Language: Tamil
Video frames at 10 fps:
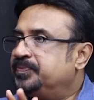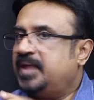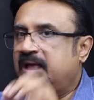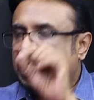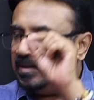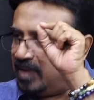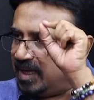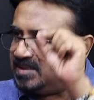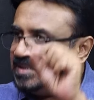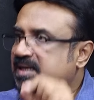நாங்கள்
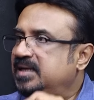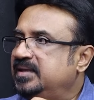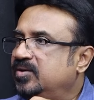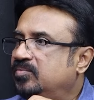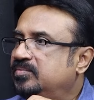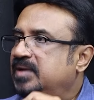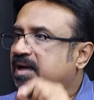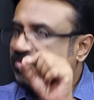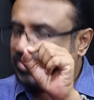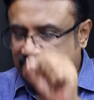மாற்றி எழுதினோம்
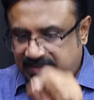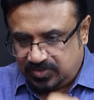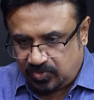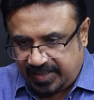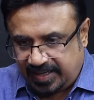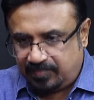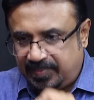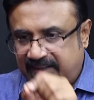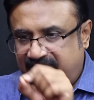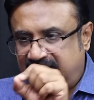நாங்கள் சொன்னோம் இது
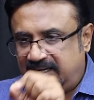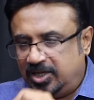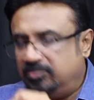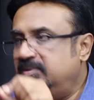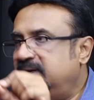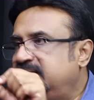தொடரப்பட வேண்டும்